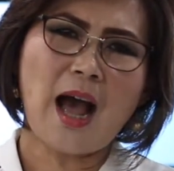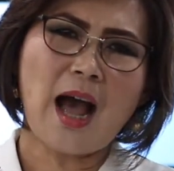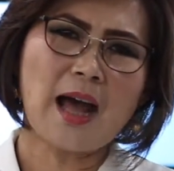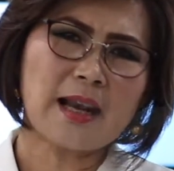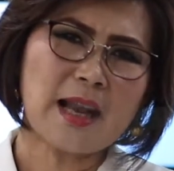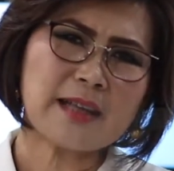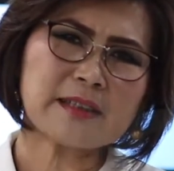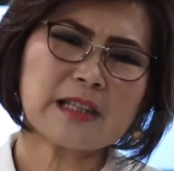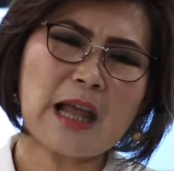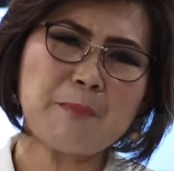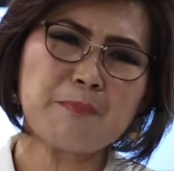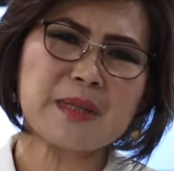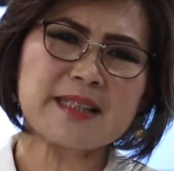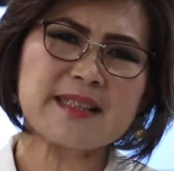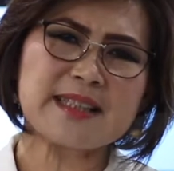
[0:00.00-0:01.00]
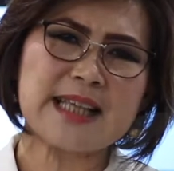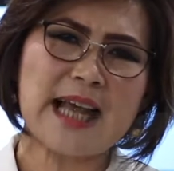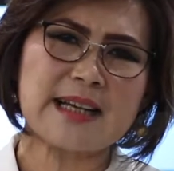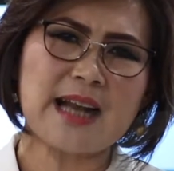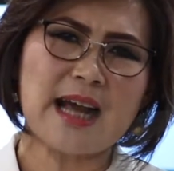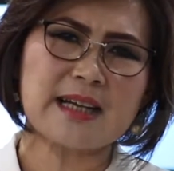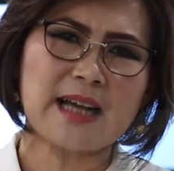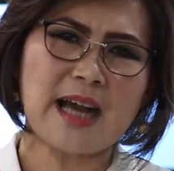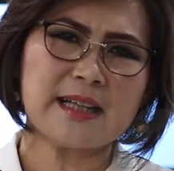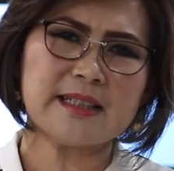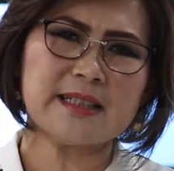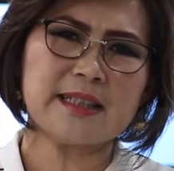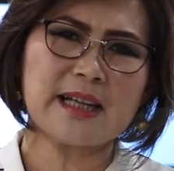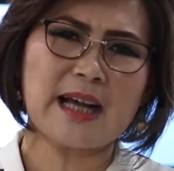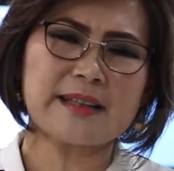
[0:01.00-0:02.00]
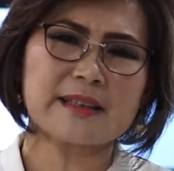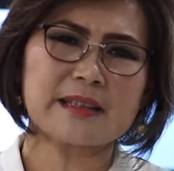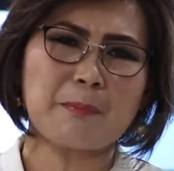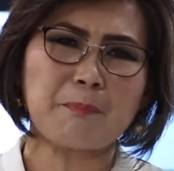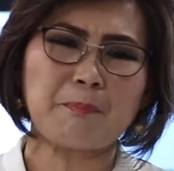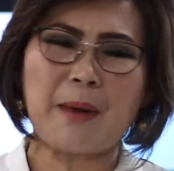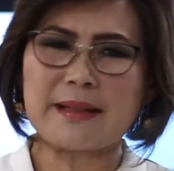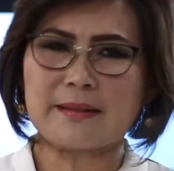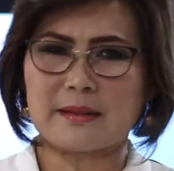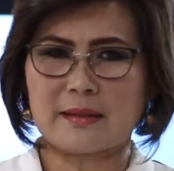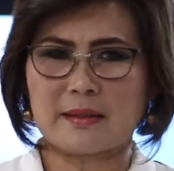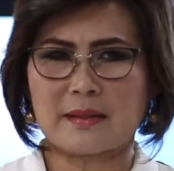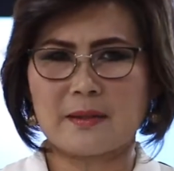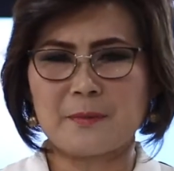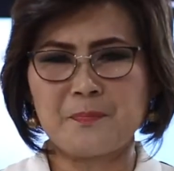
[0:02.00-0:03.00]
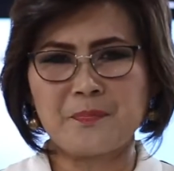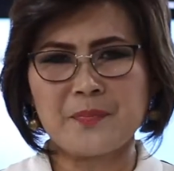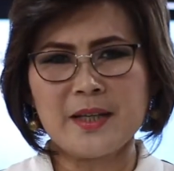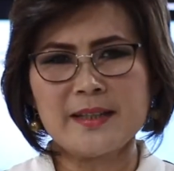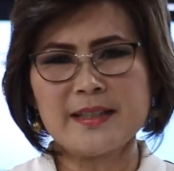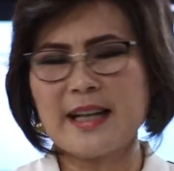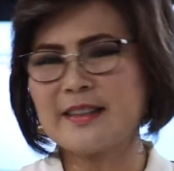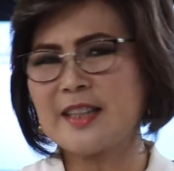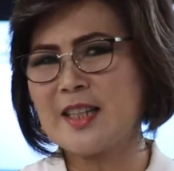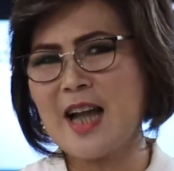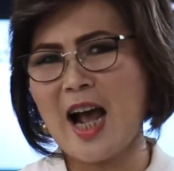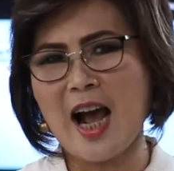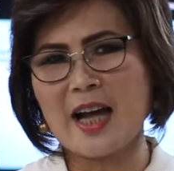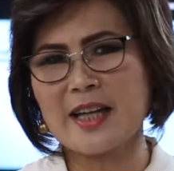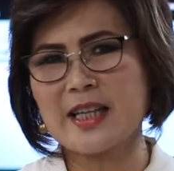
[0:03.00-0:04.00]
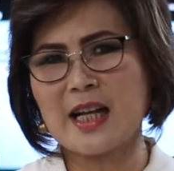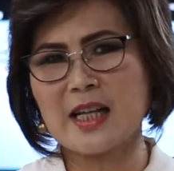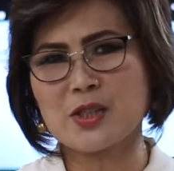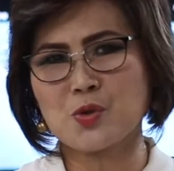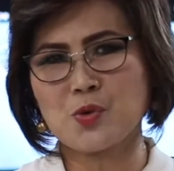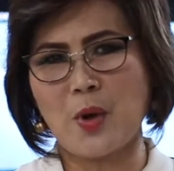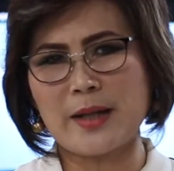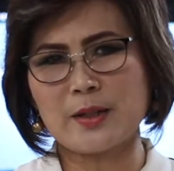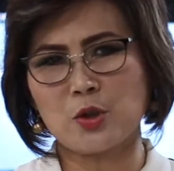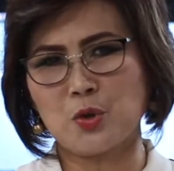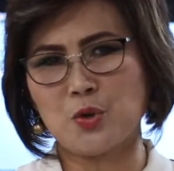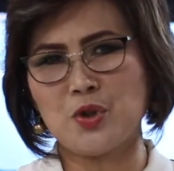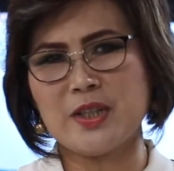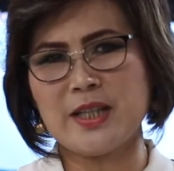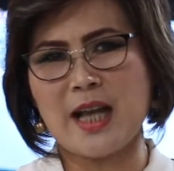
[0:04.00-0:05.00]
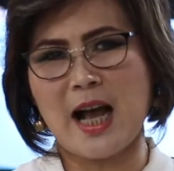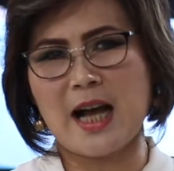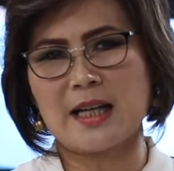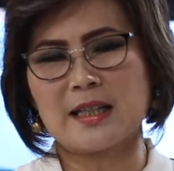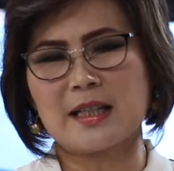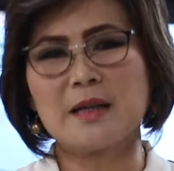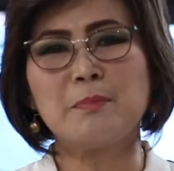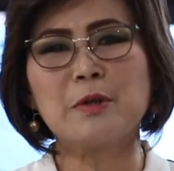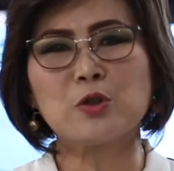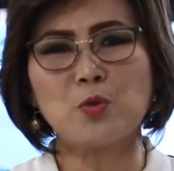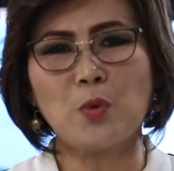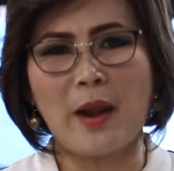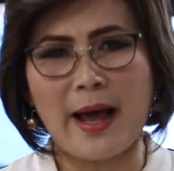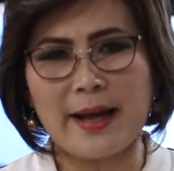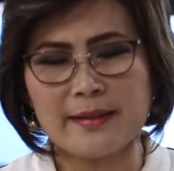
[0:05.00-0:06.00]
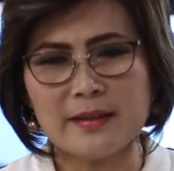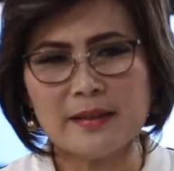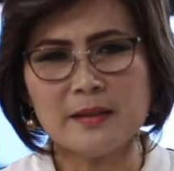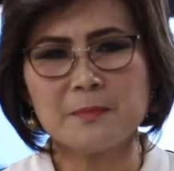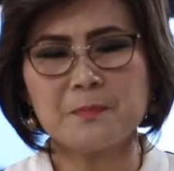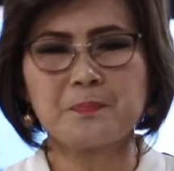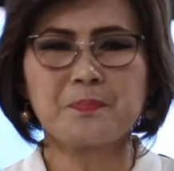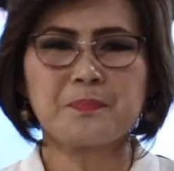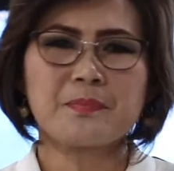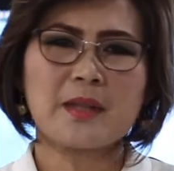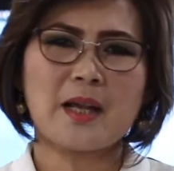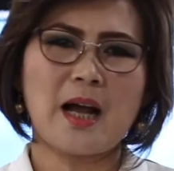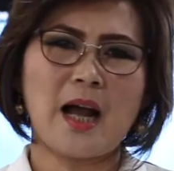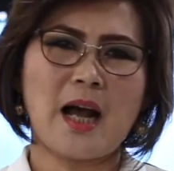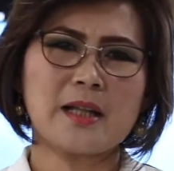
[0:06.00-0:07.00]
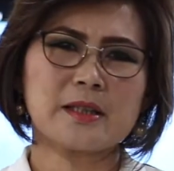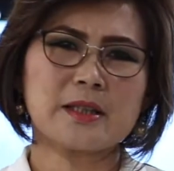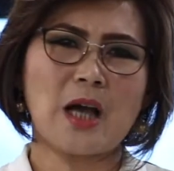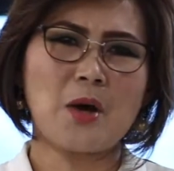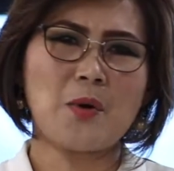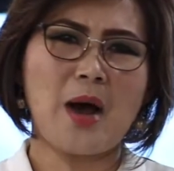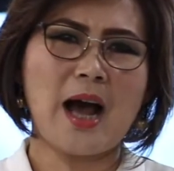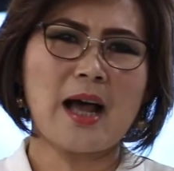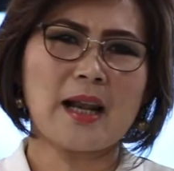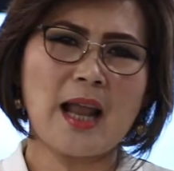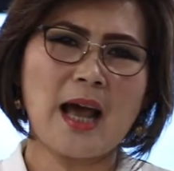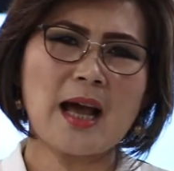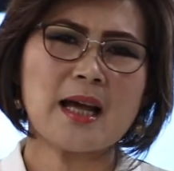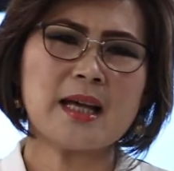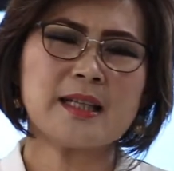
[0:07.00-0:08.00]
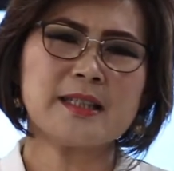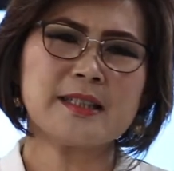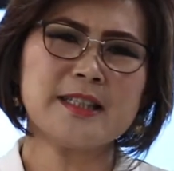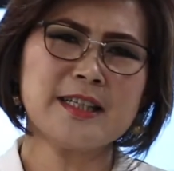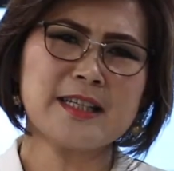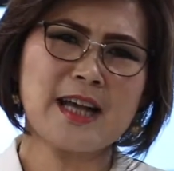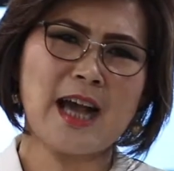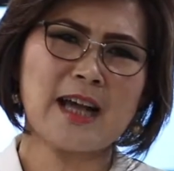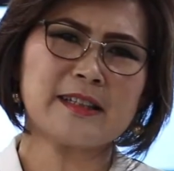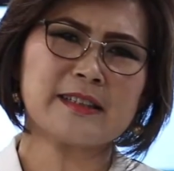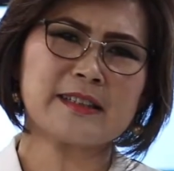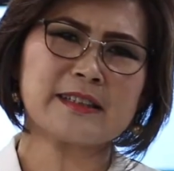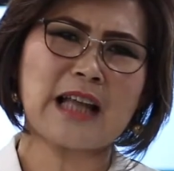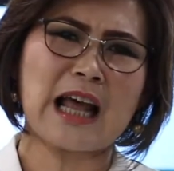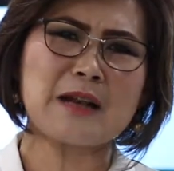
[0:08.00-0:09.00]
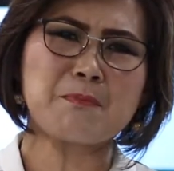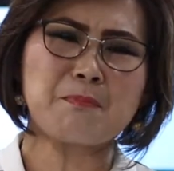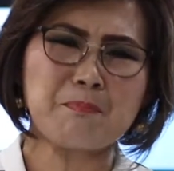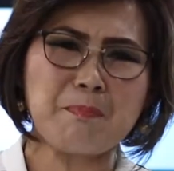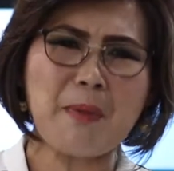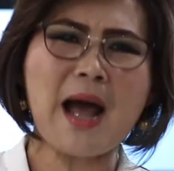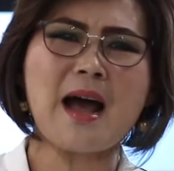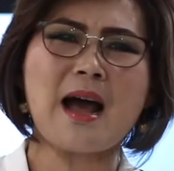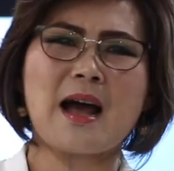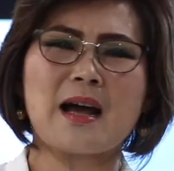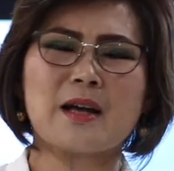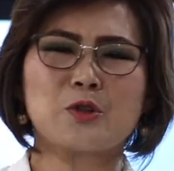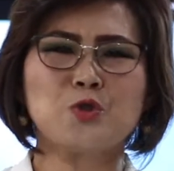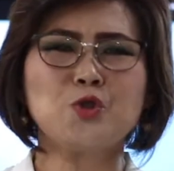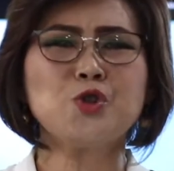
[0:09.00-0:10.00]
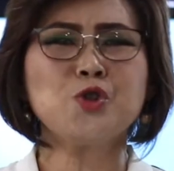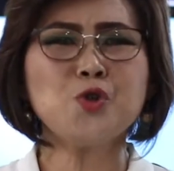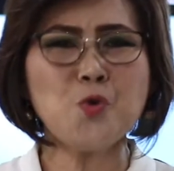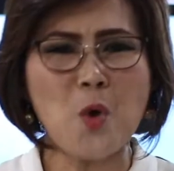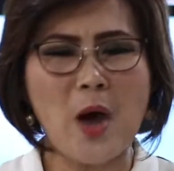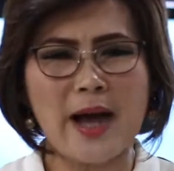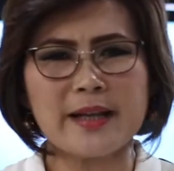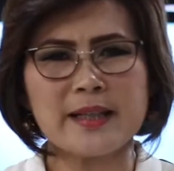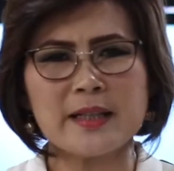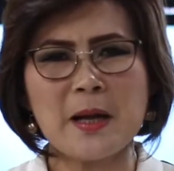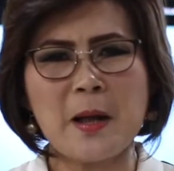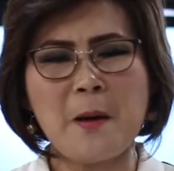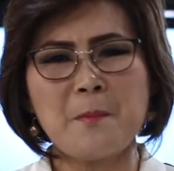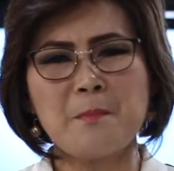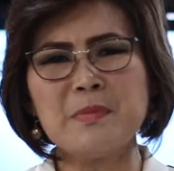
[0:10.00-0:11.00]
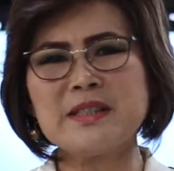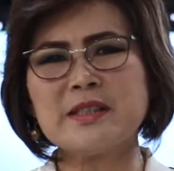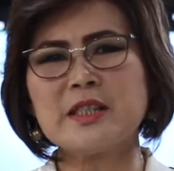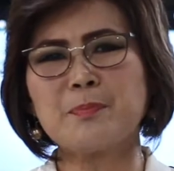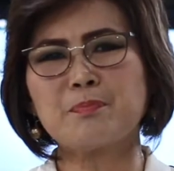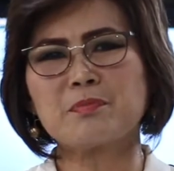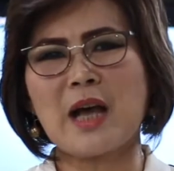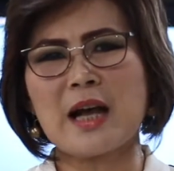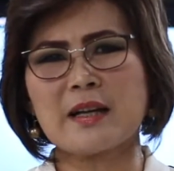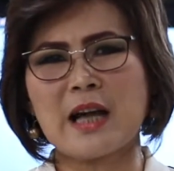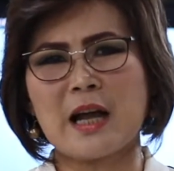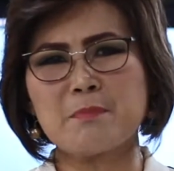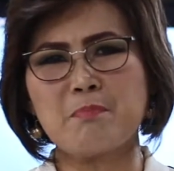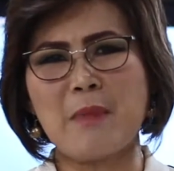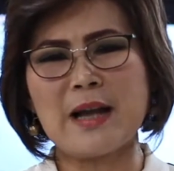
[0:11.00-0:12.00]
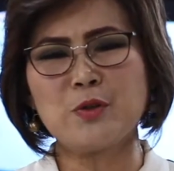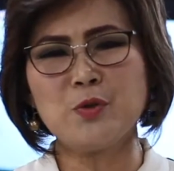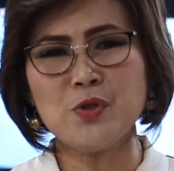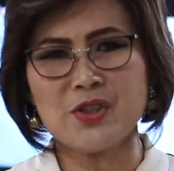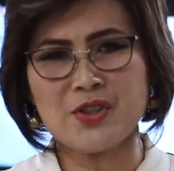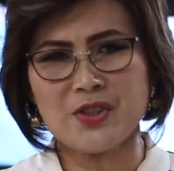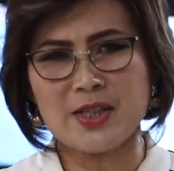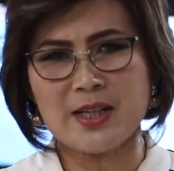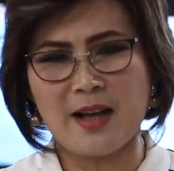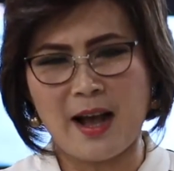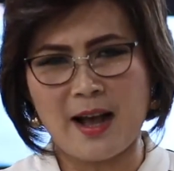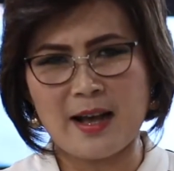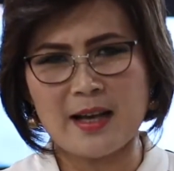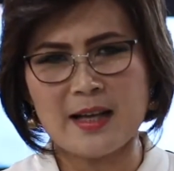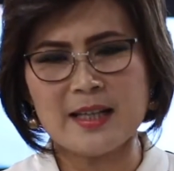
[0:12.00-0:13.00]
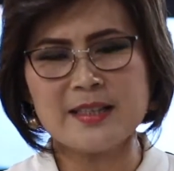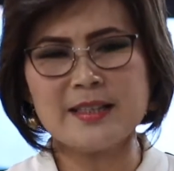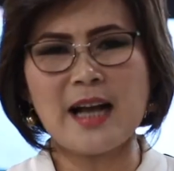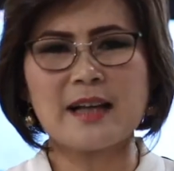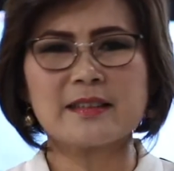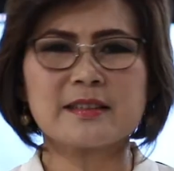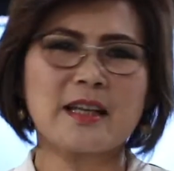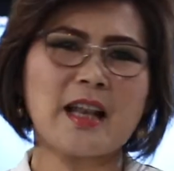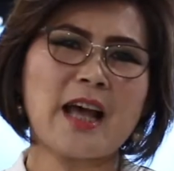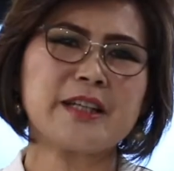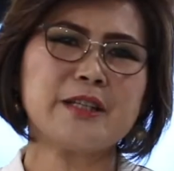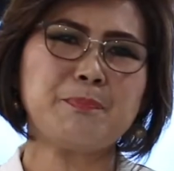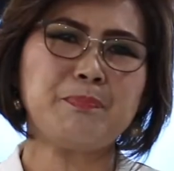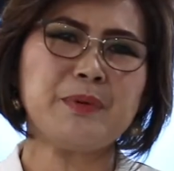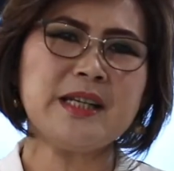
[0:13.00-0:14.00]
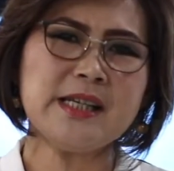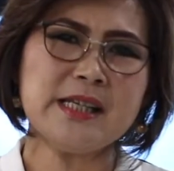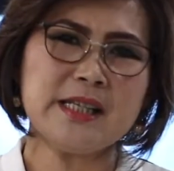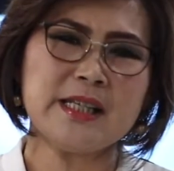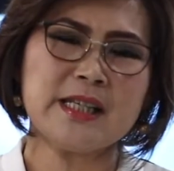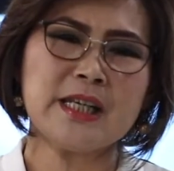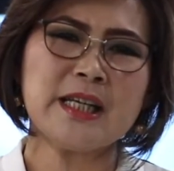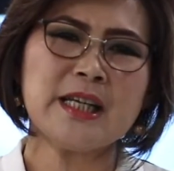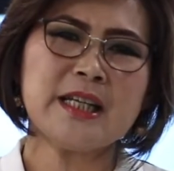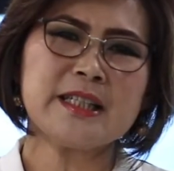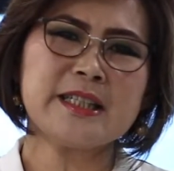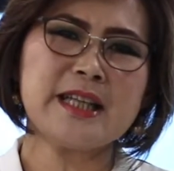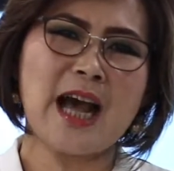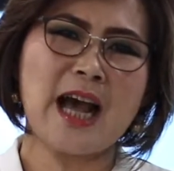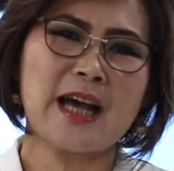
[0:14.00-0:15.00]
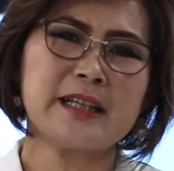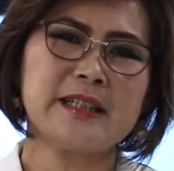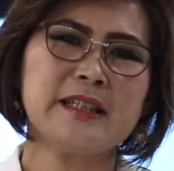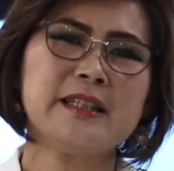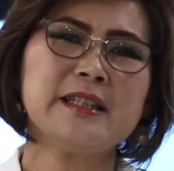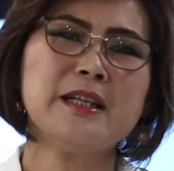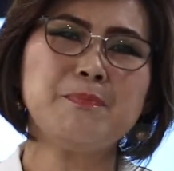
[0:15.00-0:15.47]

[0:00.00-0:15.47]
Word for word: Allah telah merencanakan dengan tepat dan tidak ada suatu yang kebetulan atau Allah dengan tanpa tujuan menciptakan manusia yang telah dipilih dan